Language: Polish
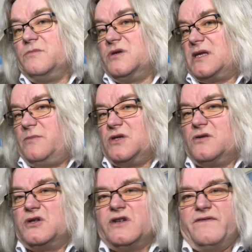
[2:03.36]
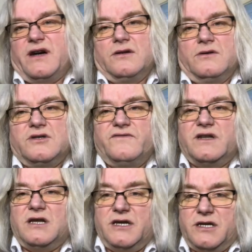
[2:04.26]
bo tam jest ogrzewanie,
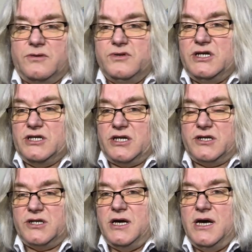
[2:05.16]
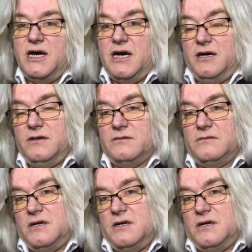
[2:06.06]
oświetlenie, różne rzeczy. No,